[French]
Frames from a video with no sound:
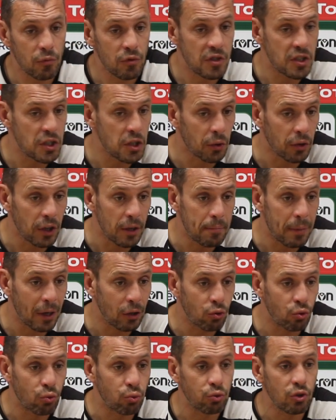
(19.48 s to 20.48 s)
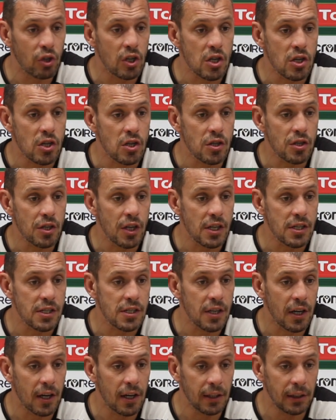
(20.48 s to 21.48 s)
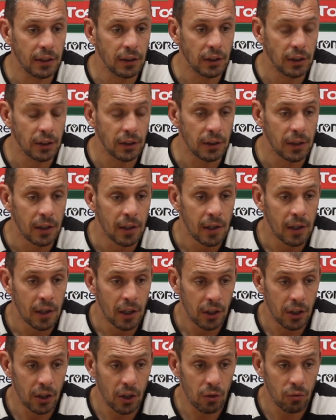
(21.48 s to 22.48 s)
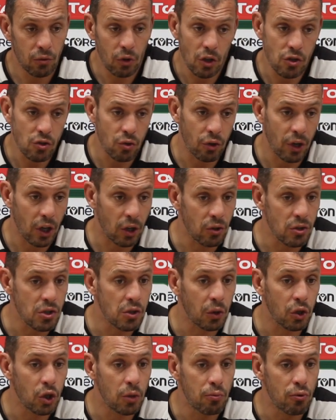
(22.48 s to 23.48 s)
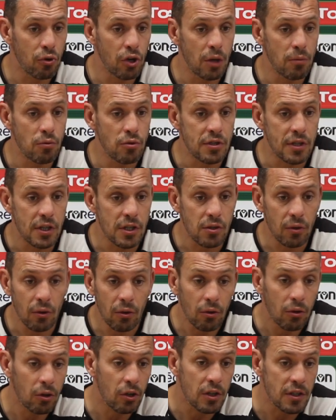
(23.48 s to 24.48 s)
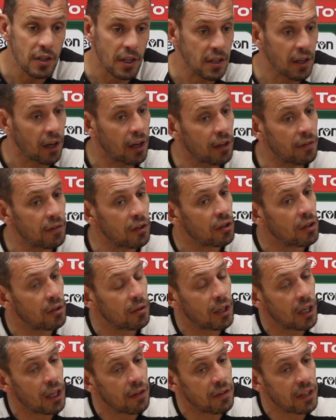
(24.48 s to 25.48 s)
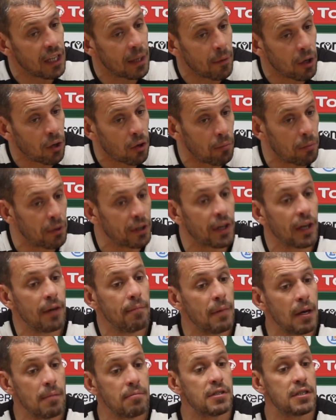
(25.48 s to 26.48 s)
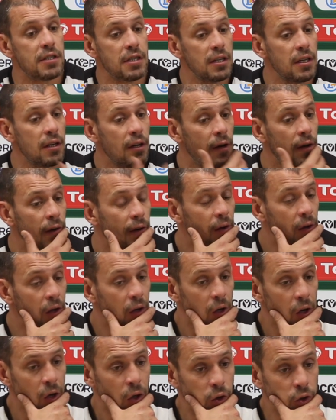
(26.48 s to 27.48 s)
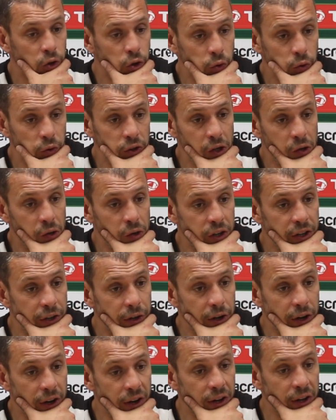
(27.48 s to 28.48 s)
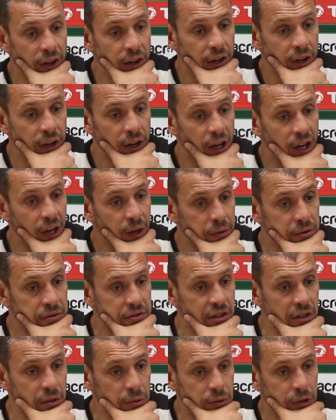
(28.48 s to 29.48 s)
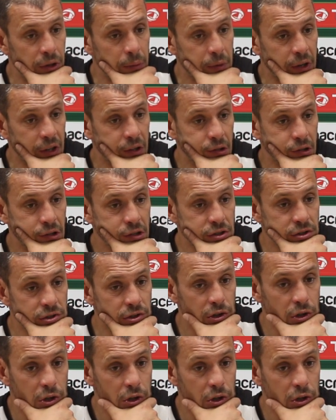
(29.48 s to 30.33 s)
si on n'est pas du tout dans, ça, dans ce qu'on a construit depuis le début de saison, ça sera évidemment compliqué, même si aujourd'hui le leader inconsté du top 14